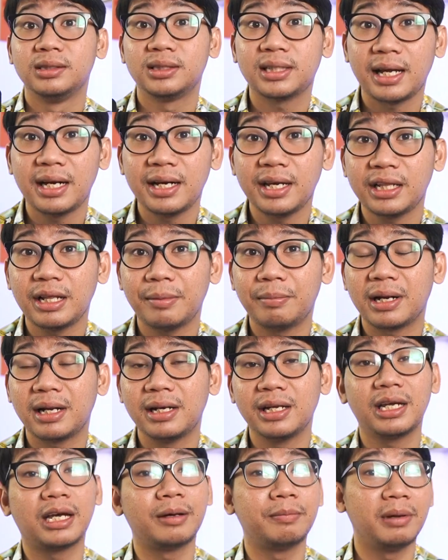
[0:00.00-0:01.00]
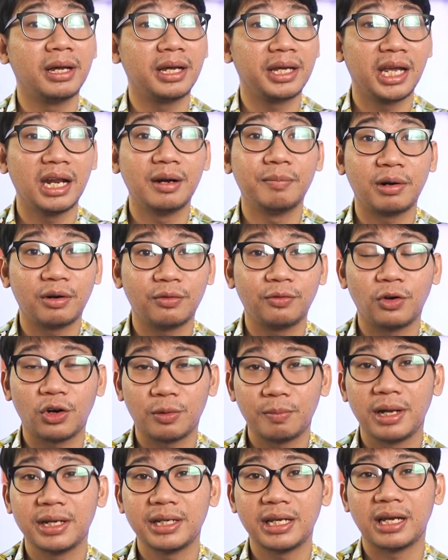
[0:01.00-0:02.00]
Sekarang kita beralih ke bagian
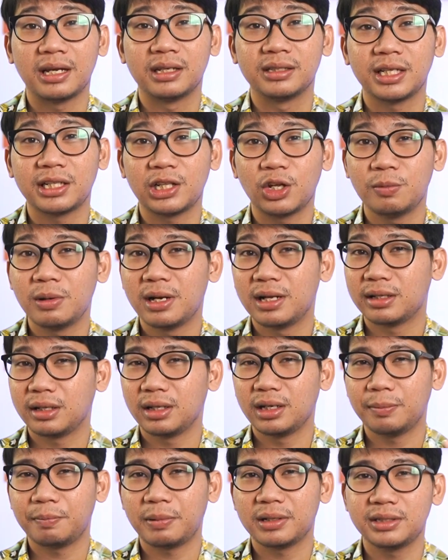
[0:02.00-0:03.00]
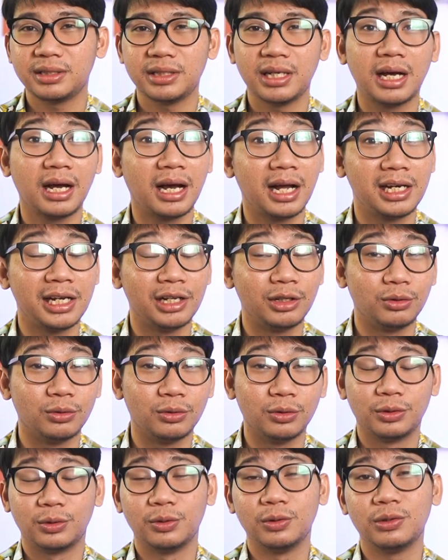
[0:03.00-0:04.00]
performanya. Saya tahu banget ini pasti yang kalian
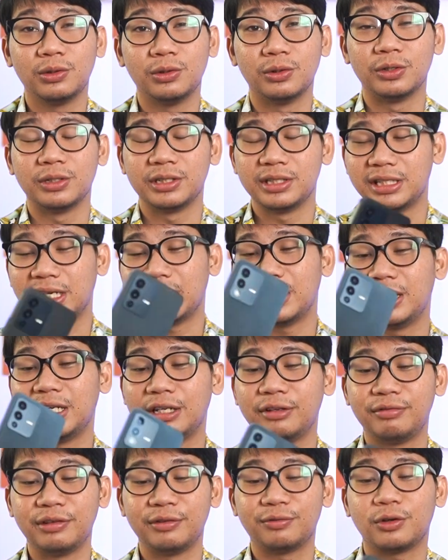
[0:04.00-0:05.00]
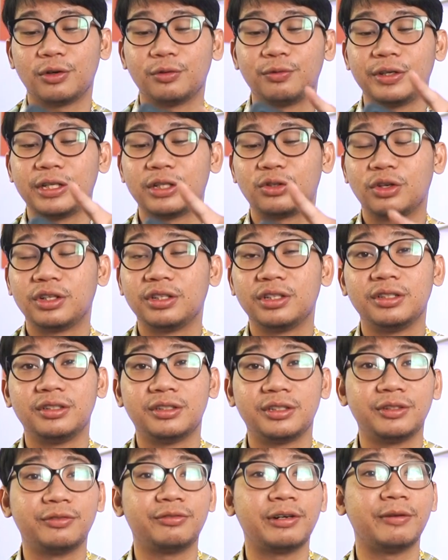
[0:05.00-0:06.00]
tunggu-tunggu. Jadi di Vivo
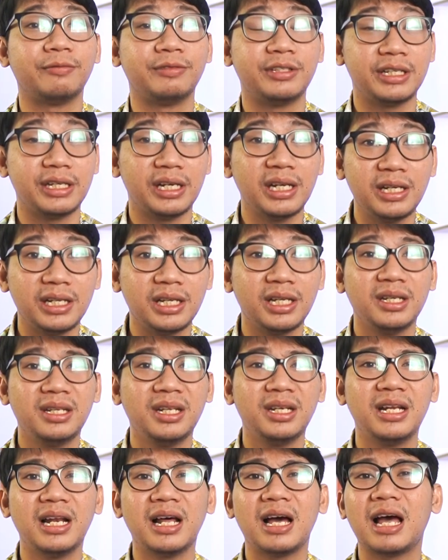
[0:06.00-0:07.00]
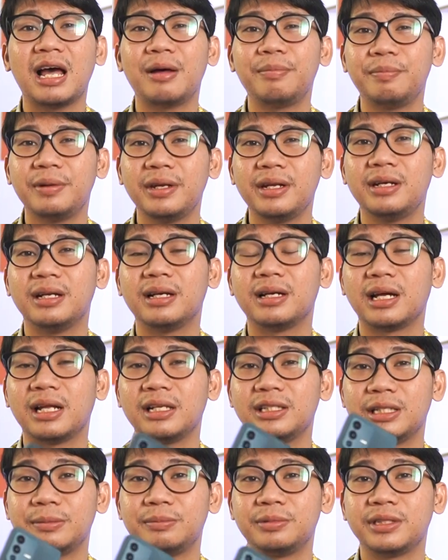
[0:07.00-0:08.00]
V23 5G ini dilengkapi
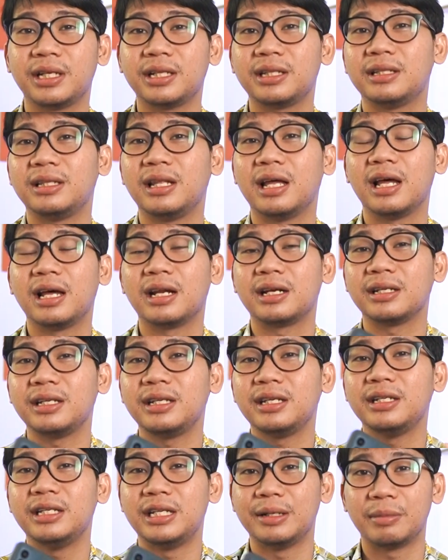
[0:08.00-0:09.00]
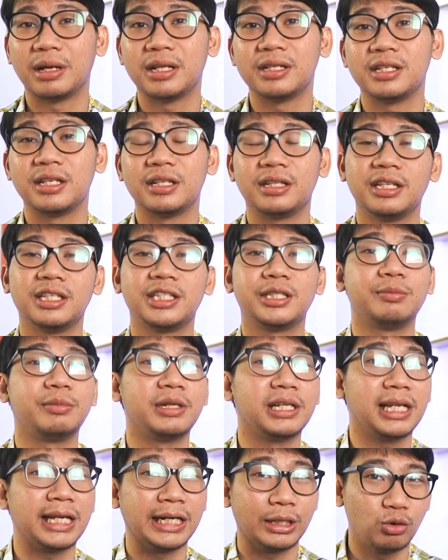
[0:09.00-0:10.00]
dengan chipset dari Dimensity
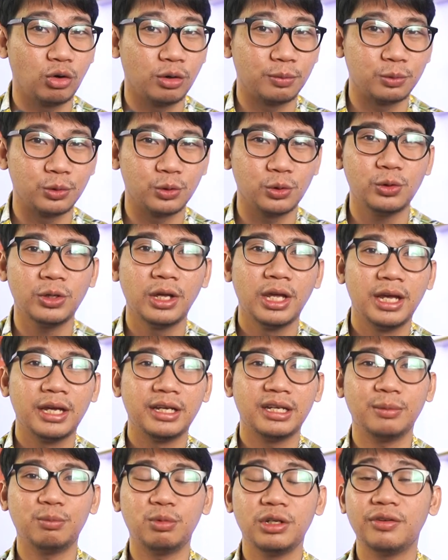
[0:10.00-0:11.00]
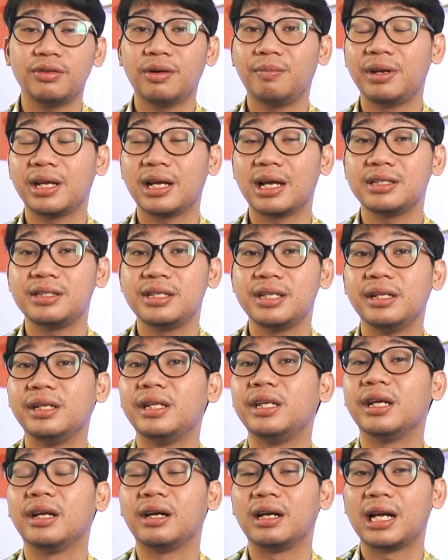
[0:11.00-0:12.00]
920 yang punya fabrikasi
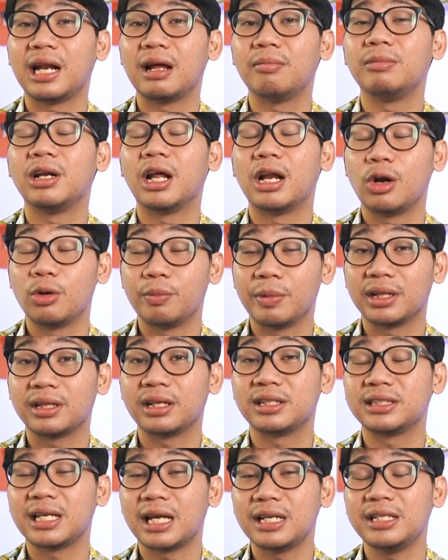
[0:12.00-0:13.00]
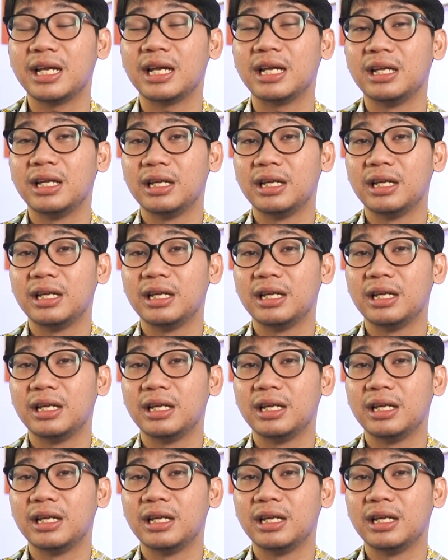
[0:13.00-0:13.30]
di 6 nanometer saja.